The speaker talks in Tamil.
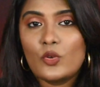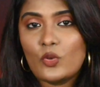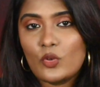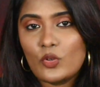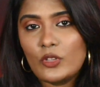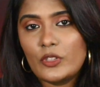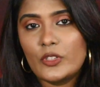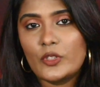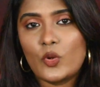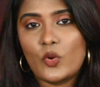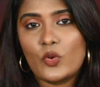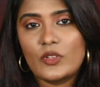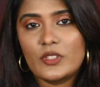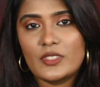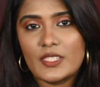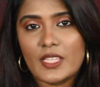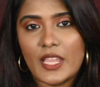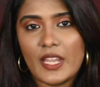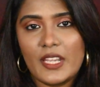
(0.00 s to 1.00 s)
கூல்
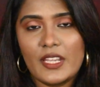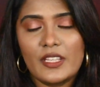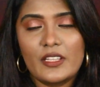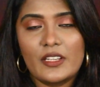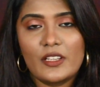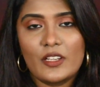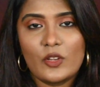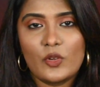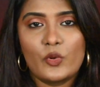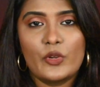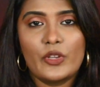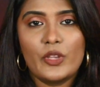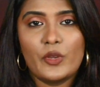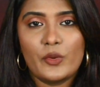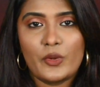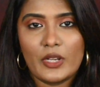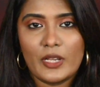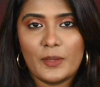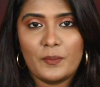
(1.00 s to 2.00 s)
டோன்டு சைடு
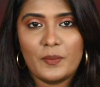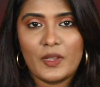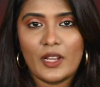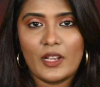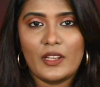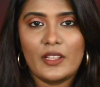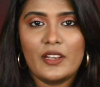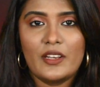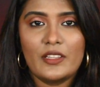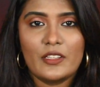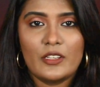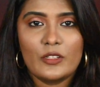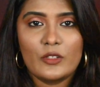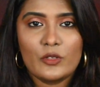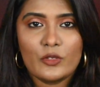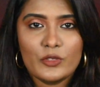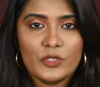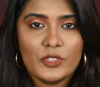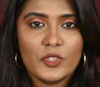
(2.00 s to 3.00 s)
இருக்கக்கூடிய ஒரு லிப் கலர் இதில்
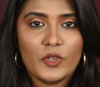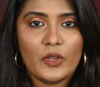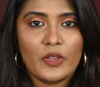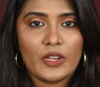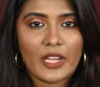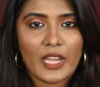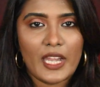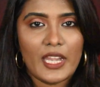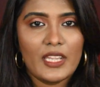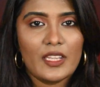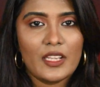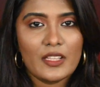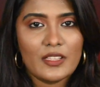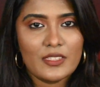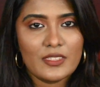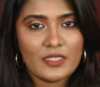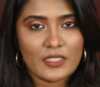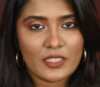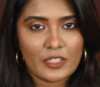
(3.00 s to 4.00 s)
கொஞ்சம் கிரே
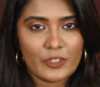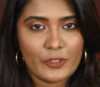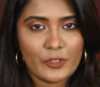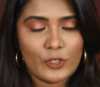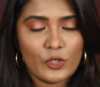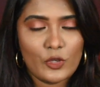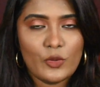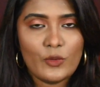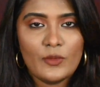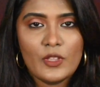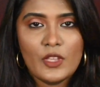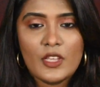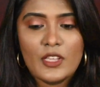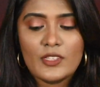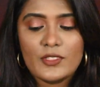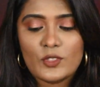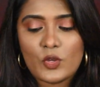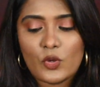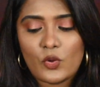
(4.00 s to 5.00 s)
டென்ஸ் இருக்கும்
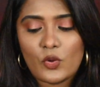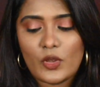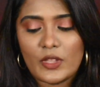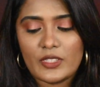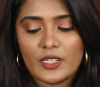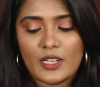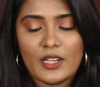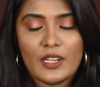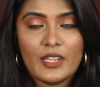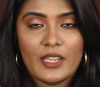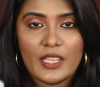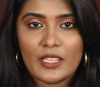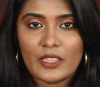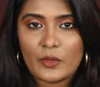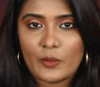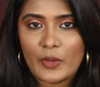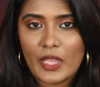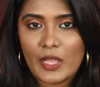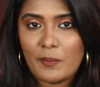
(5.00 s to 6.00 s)
ஸோ அதனால
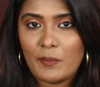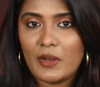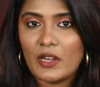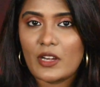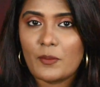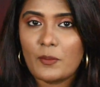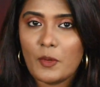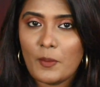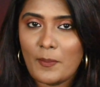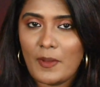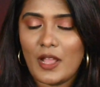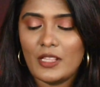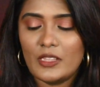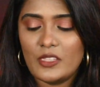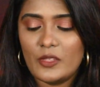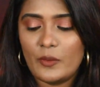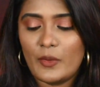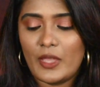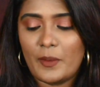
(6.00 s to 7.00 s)
நீங்கள் இதை வேர் பண்ணுறப்போ
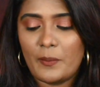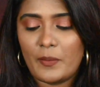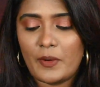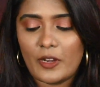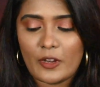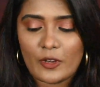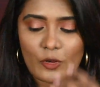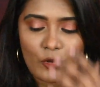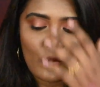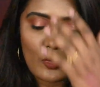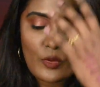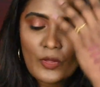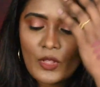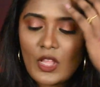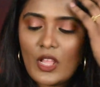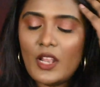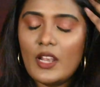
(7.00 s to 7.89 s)
பார்த்து வேர் பண்ணணும்